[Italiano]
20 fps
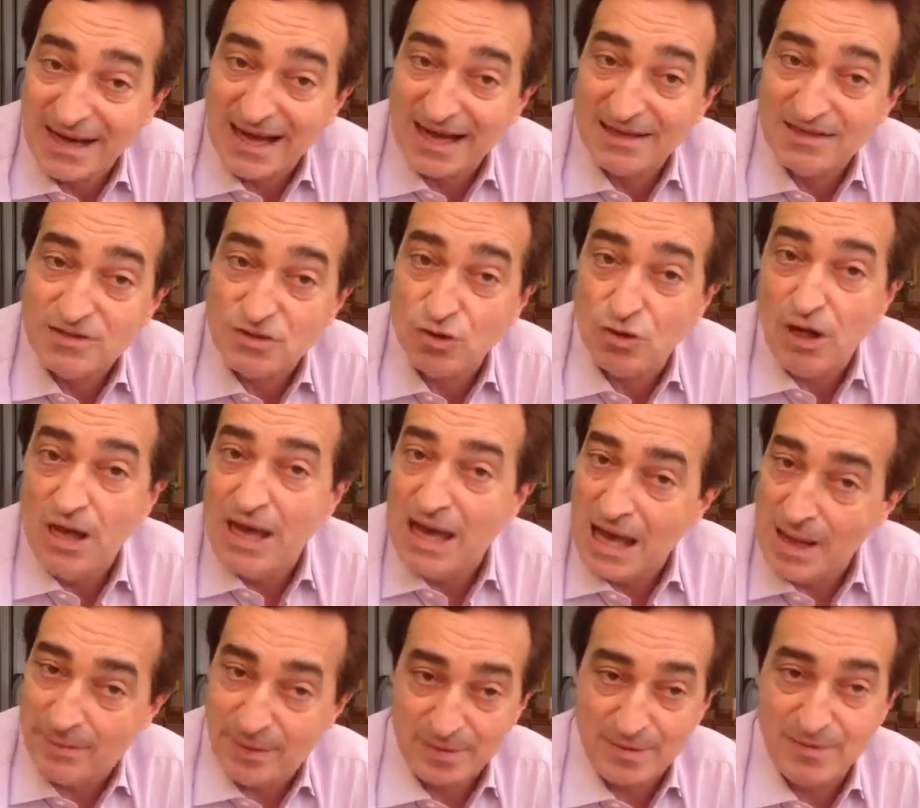razio
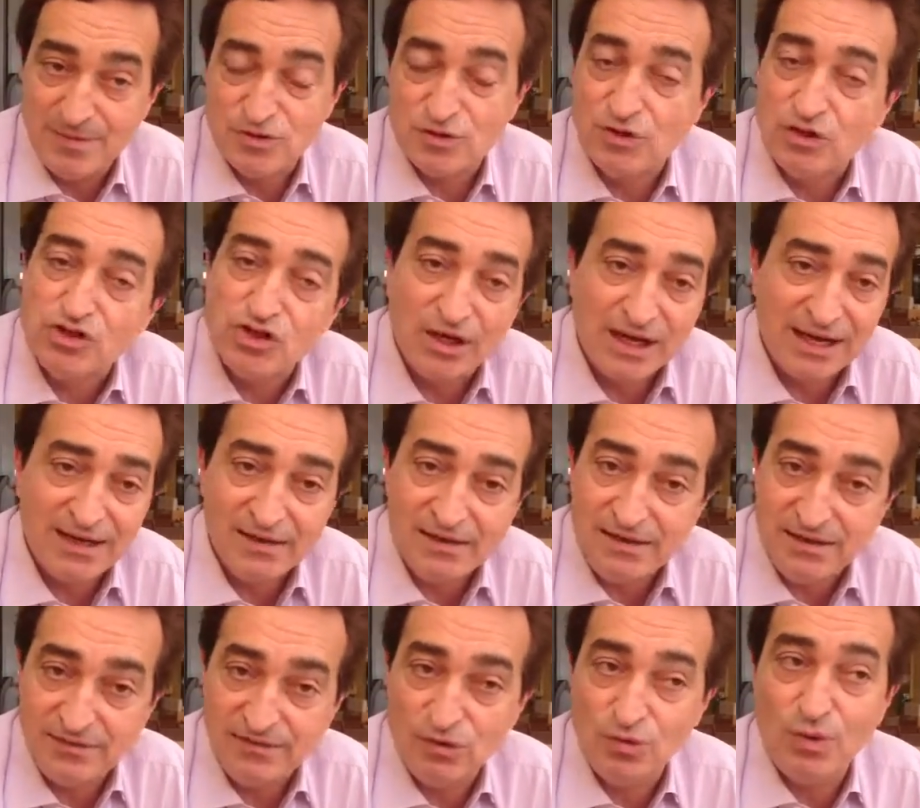e prima bisogna cercare di
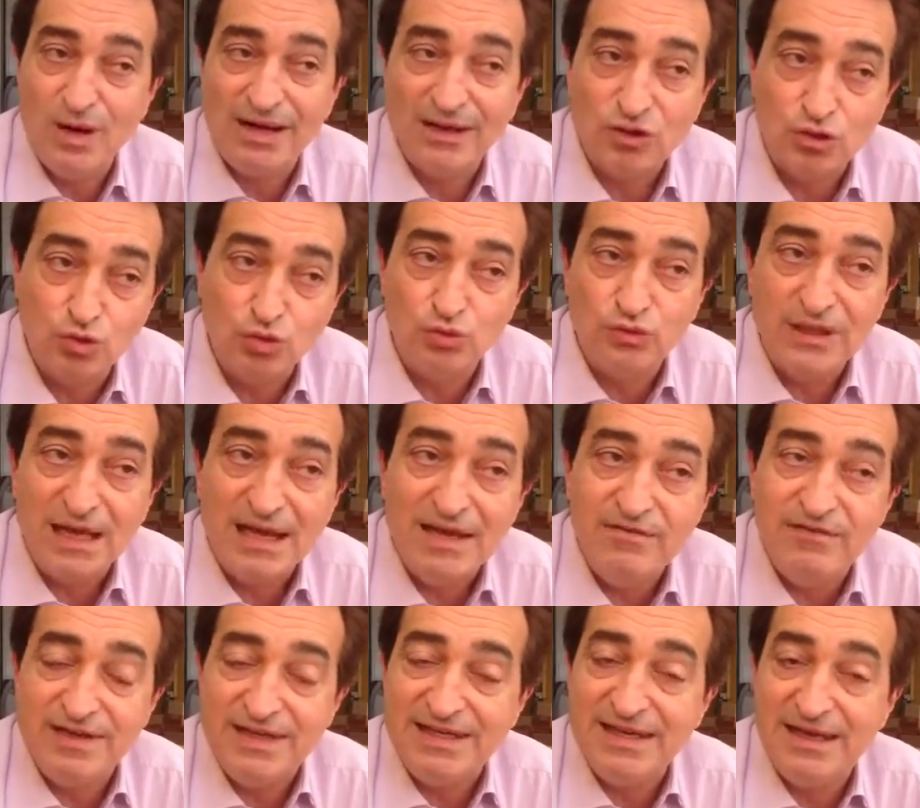individuare tutte
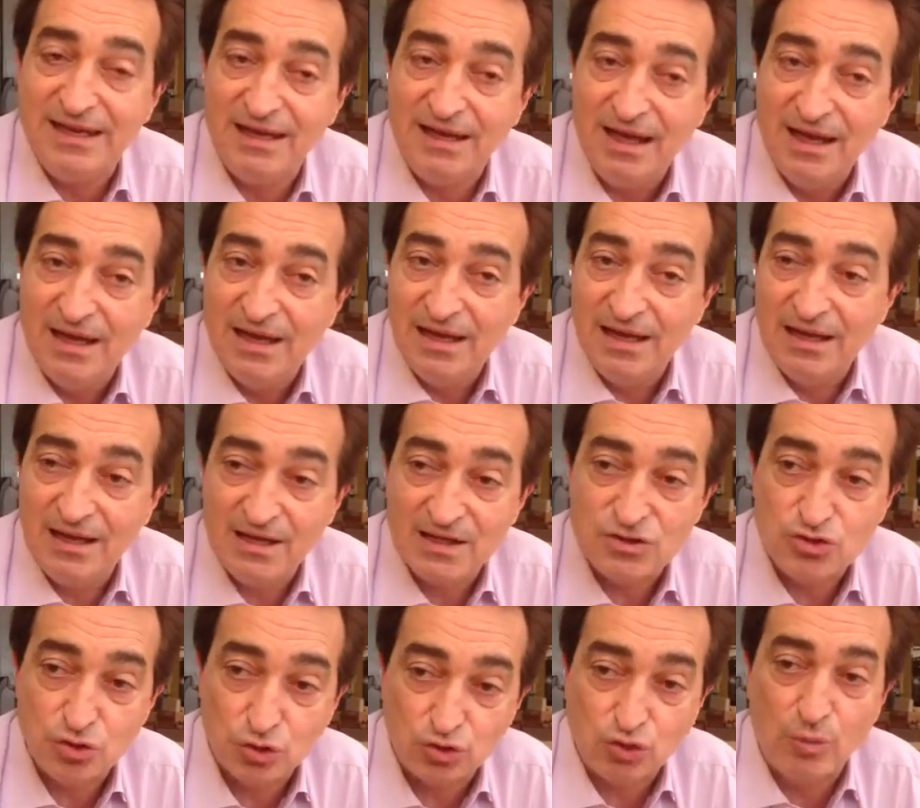le vie eh,
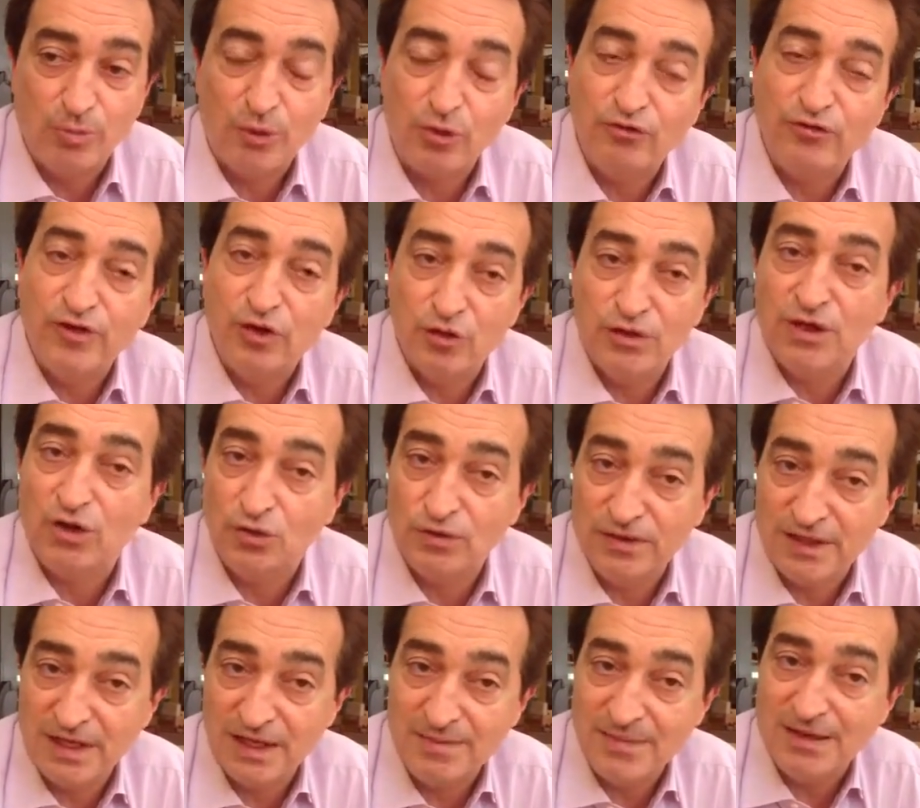sotto il profilo del
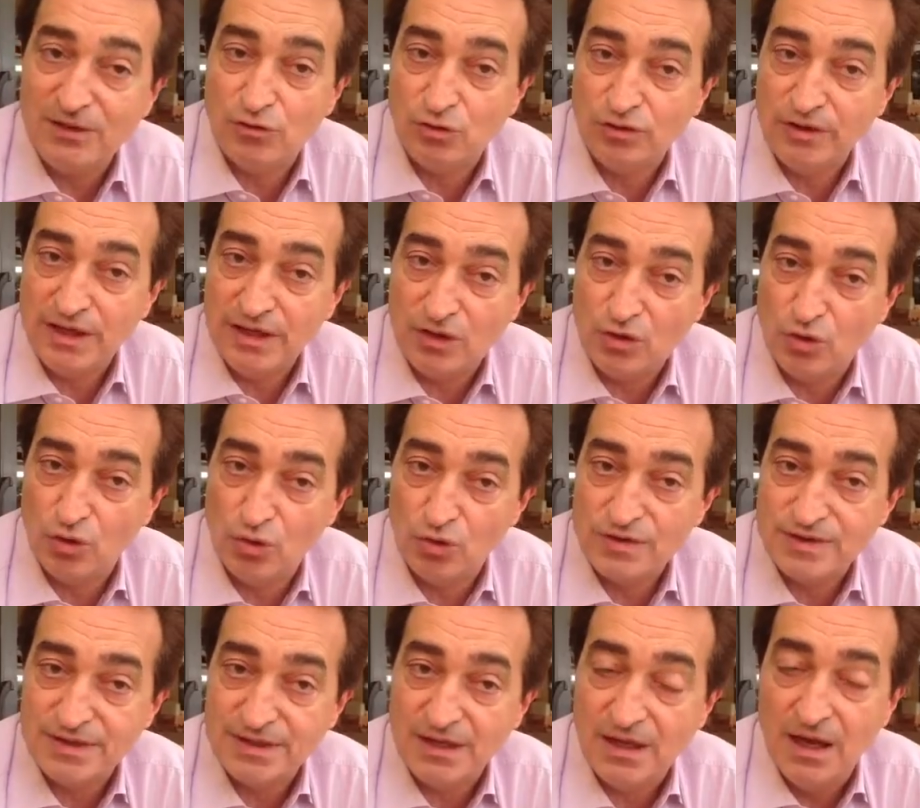contenimento dei
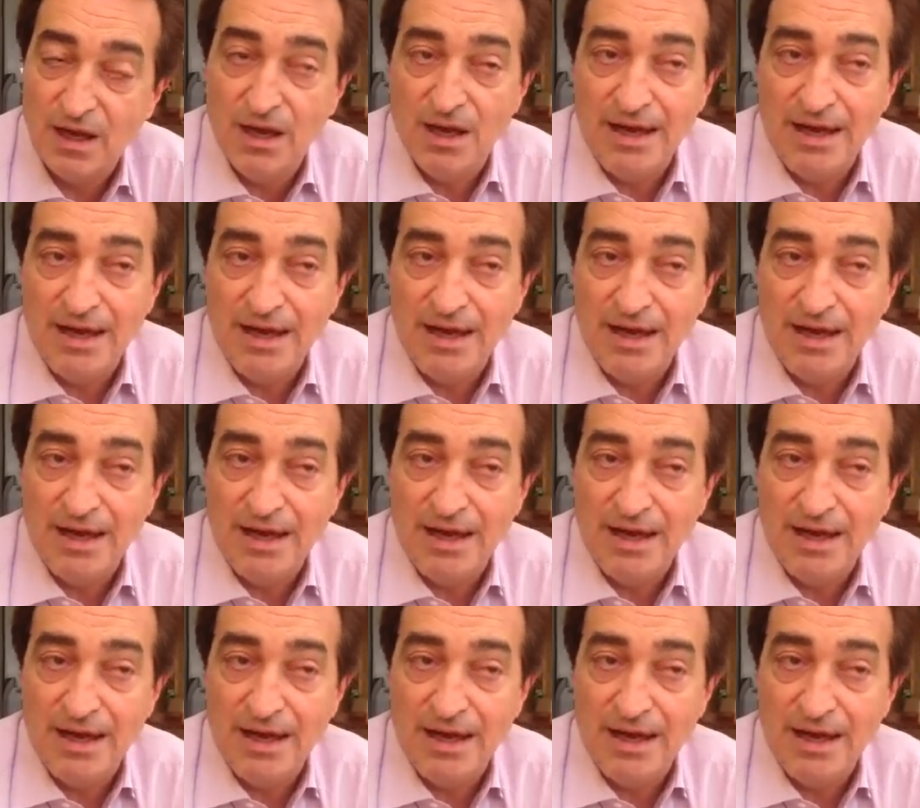costi,